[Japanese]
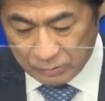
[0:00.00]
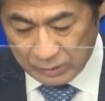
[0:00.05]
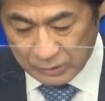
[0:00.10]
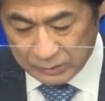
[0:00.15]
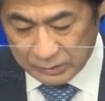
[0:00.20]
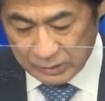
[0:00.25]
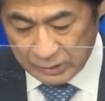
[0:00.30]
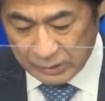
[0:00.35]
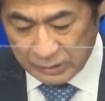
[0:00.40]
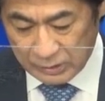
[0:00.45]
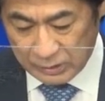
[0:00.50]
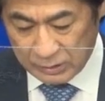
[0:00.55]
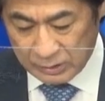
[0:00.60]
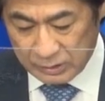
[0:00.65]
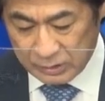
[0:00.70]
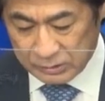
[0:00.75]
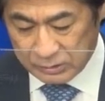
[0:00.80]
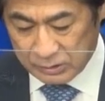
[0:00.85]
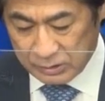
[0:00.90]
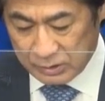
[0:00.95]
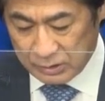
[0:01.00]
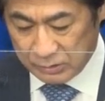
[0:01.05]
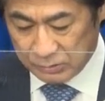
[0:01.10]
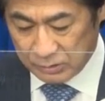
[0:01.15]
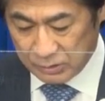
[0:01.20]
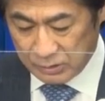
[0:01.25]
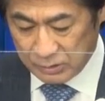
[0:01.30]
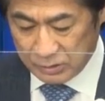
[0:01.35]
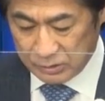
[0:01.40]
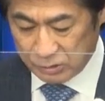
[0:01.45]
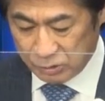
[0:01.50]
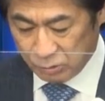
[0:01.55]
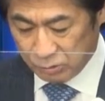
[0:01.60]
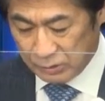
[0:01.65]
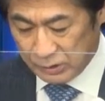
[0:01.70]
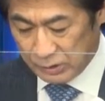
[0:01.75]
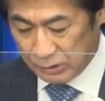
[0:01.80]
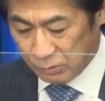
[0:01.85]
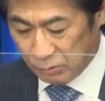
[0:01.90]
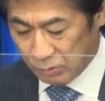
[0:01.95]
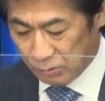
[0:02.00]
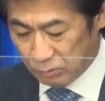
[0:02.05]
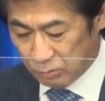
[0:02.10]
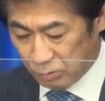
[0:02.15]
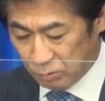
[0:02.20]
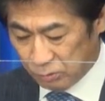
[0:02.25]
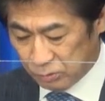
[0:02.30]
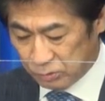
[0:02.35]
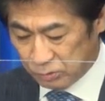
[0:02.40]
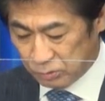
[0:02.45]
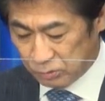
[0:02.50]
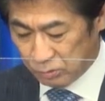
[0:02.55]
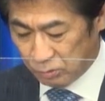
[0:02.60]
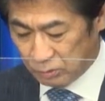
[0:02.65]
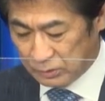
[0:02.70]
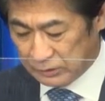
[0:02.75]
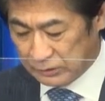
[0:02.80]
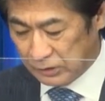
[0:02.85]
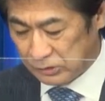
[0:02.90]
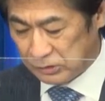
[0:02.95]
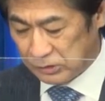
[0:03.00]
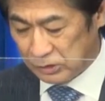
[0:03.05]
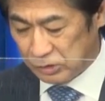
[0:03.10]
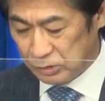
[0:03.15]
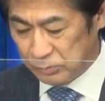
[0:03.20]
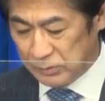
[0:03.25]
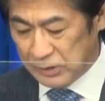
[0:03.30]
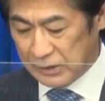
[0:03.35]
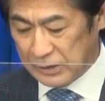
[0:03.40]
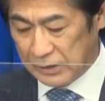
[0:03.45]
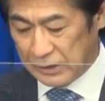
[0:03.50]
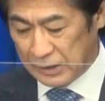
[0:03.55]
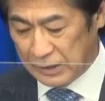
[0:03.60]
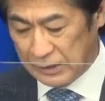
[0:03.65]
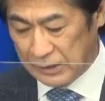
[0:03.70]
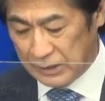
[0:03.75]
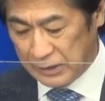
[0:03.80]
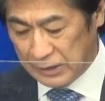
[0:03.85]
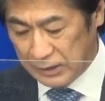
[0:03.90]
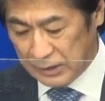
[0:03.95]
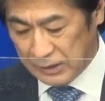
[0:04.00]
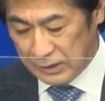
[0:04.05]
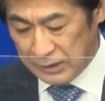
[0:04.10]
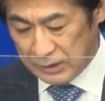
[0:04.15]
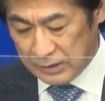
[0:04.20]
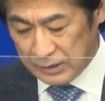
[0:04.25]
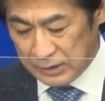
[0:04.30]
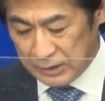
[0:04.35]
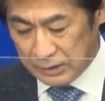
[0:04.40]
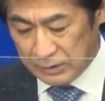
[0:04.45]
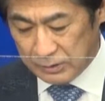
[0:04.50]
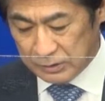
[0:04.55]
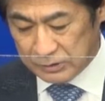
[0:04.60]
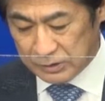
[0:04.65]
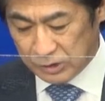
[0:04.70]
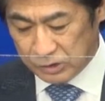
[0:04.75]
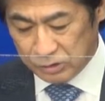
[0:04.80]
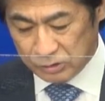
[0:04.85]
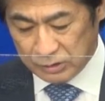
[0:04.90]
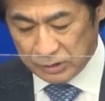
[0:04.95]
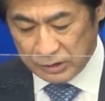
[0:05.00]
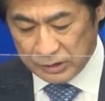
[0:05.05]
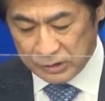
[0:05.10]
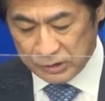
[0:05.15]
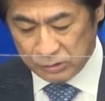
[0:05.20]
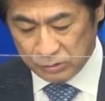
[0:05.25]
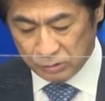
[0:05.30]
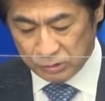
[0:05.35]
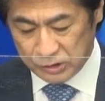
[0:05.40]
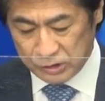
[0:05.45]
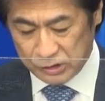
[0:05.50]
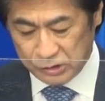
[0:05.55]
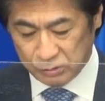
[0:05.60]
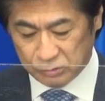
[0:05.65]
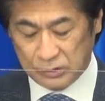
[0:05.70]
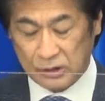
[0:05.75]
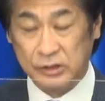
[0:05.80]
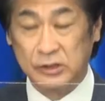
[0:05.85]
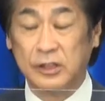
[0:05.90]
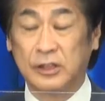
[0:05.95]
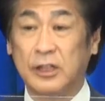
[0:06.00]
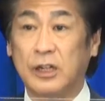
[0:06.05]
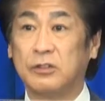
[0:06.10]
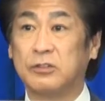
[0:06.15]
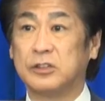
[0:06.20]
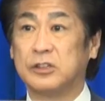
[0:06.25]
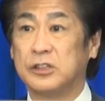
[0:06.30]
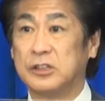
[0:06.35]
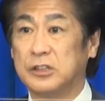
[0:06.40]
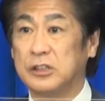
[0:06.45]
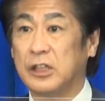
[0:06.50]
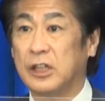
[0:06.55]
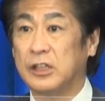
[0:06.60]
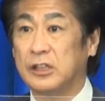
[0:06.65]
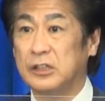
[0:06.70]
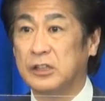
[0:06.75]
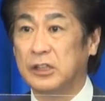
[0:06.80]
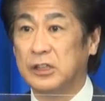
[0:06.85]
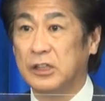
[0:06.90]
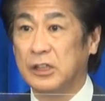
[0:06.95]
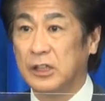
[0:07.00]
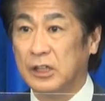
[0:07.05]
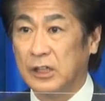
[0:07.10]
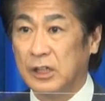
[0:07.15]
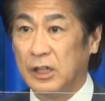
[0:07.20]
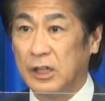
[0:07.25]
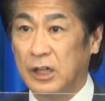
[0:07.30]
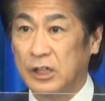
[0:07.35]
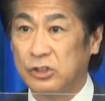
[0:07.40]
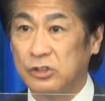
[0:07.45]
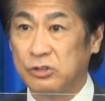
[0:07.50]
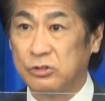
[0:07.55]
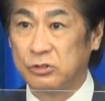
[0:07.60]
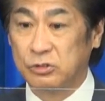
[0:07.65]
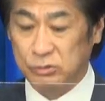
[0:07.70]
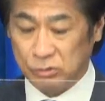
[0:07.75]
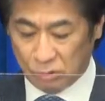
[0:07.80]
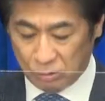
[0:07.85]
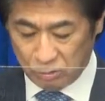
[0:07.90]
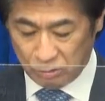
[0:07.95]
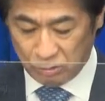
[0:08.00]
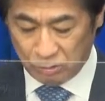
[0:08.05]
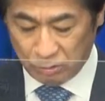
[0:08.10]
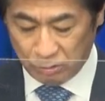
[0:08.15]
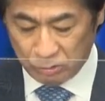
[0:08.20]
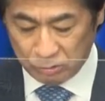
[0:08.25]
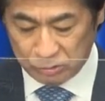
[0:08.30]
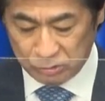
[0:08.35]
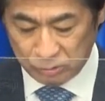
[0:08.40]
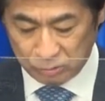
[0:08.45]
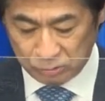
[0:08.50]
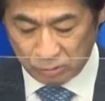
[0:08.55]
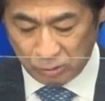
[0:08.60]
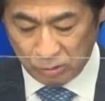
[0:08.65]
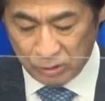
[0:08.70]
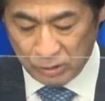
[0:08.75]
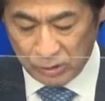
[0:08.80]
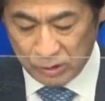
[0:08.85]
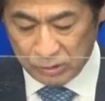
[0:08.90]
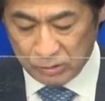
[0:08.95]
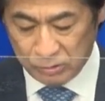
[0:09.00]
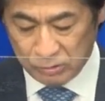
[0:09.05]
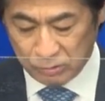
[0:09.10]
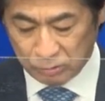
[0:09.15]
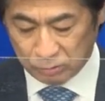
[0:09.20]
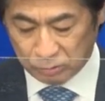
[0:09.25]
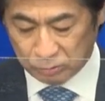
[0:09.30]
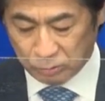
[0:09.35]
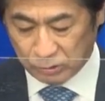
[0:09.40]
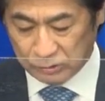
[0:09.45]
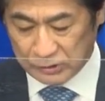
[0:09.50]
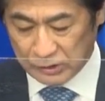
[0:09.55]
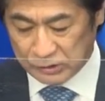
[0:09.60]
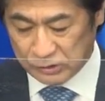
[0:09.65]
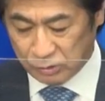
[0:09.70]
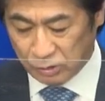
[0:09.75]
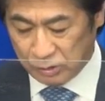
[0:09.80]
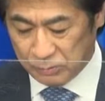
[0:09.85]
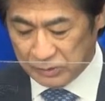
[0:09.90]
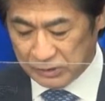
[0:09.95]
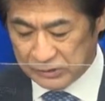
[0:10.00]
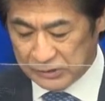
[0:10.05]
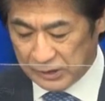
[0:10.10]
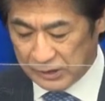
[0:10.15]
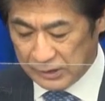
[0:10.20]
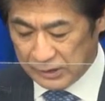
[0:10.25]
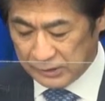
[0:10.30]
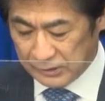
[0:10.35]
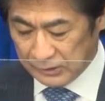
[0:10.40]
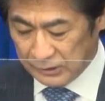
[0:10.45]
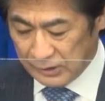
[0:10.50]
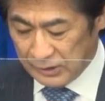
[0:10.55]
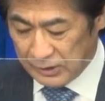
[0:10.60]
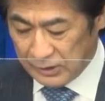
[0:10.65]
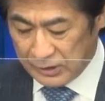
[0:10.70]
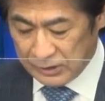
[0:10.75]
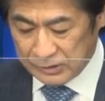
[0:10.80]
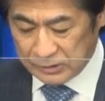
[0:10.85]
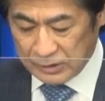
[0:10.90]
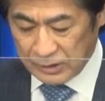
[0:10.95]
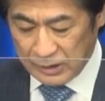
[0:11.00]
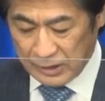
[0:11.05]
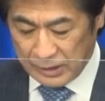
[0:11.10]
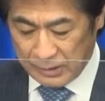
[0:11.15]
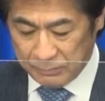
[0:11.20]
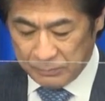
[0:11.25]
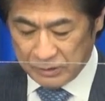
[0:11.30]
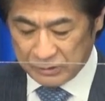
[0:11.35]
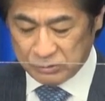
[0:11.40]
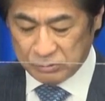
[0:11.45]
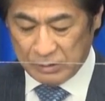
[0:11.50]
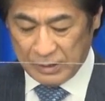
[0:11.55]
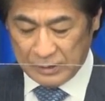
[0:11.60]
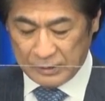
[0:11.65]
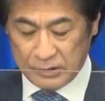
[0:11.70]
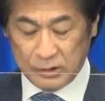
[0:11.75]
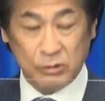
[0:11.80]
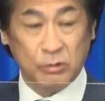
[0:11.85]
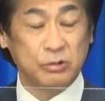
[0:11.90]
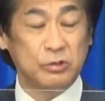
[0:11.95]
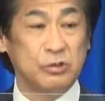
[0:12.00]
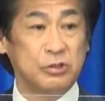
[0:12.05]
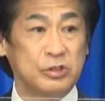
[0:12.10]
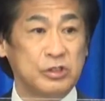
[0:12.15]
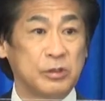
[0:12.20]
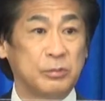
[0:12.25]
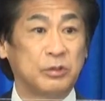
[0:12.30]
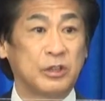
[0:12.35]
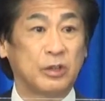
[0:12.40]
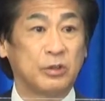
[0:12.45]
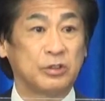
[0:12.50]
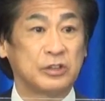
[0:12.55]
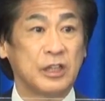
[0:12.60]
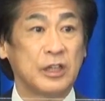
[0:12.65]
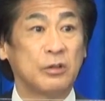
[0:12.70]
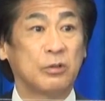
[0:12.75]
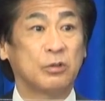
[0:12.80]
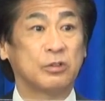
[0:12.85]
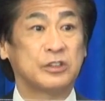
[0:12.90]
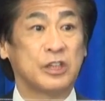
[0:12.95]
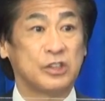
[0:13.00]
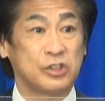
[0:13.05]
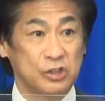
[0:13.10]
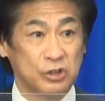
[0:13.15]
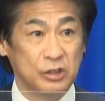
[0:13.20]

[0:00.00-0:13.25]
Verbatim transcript: 関係、えー、省令を交付するほかですね速やかなあ接種開始の指示をですね各自治体に発出をすると。いうことといたしておりまして明日からまずは医療従事者向けの先行接